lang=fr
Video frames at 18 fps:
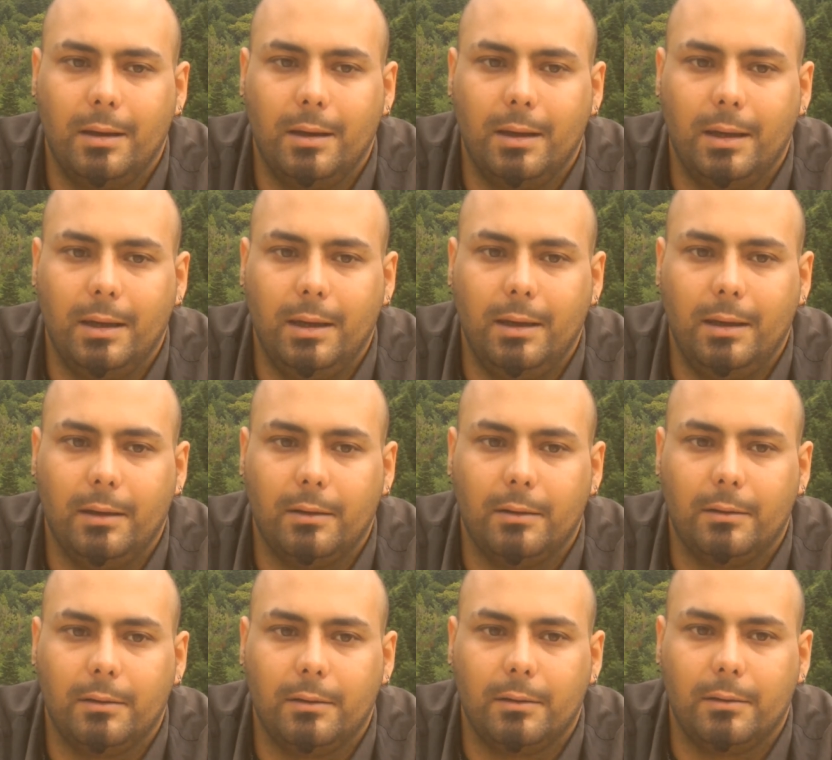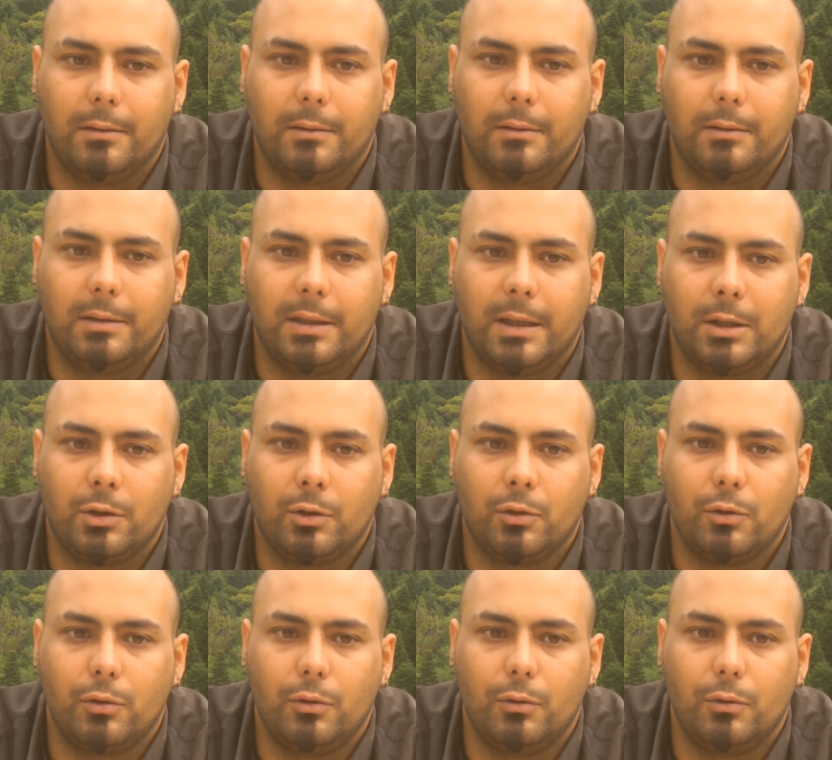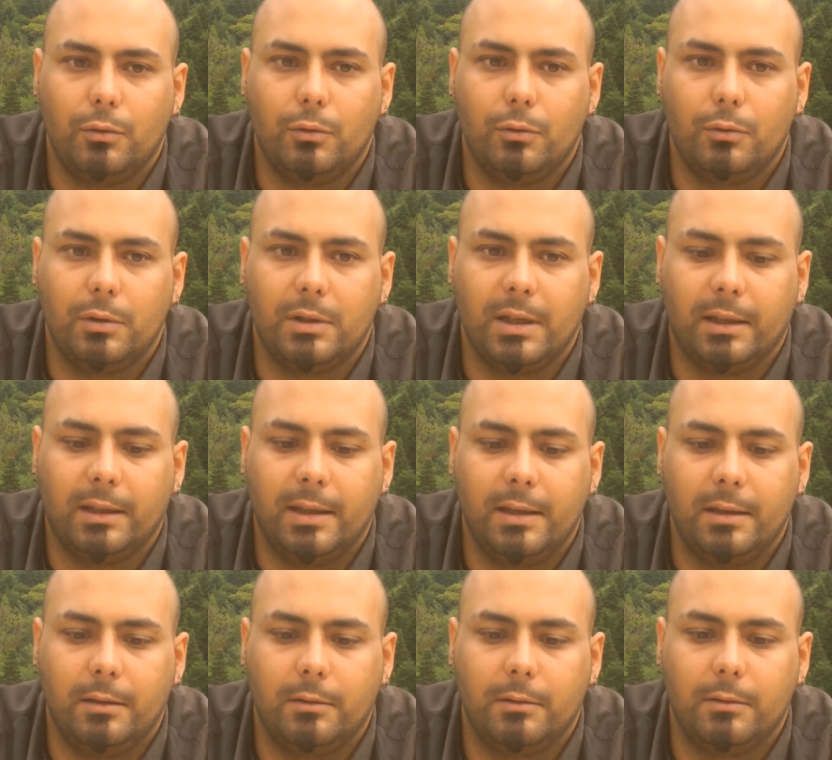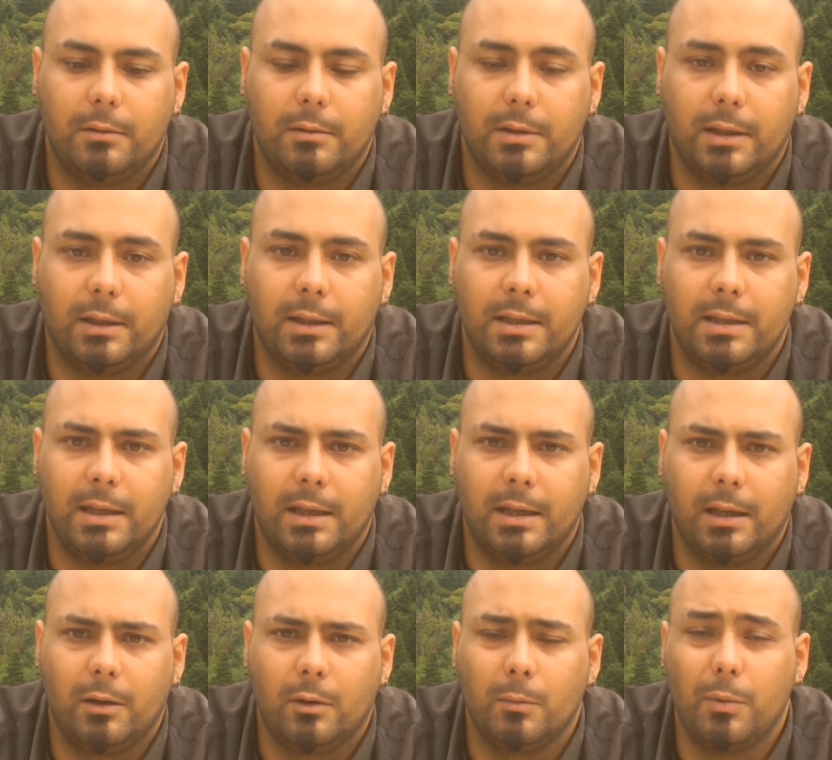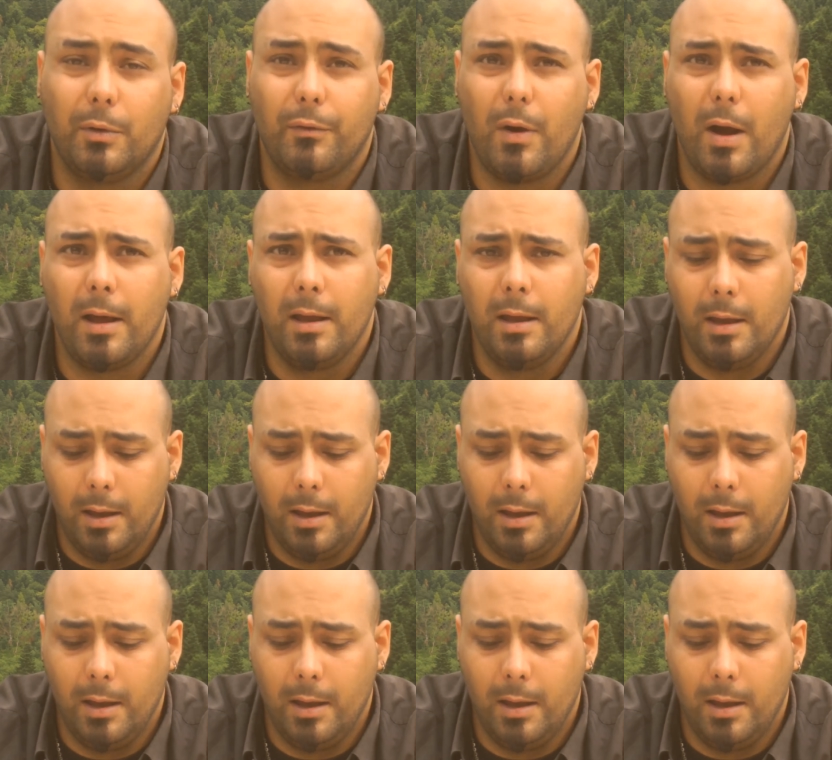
Et ça change de, certaines, certaines arnaques qu'on peut voir.